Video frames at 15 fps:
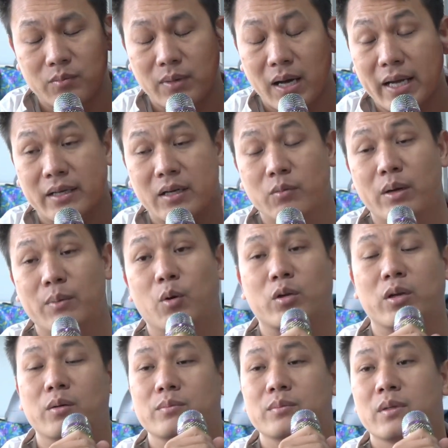2-0 hay
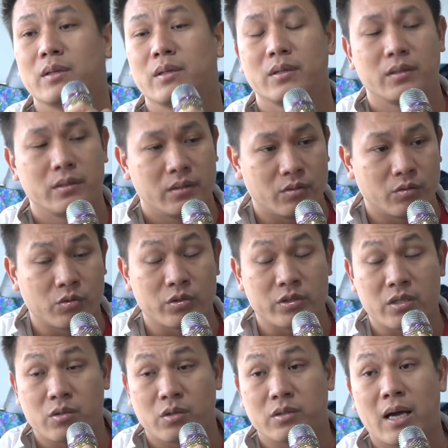1-0 thì chúng tôi
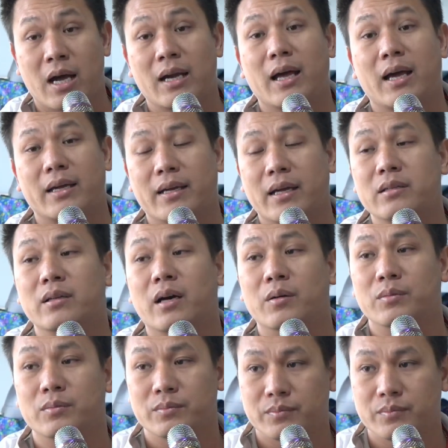sẽ cho đá lại ngay từ đầu.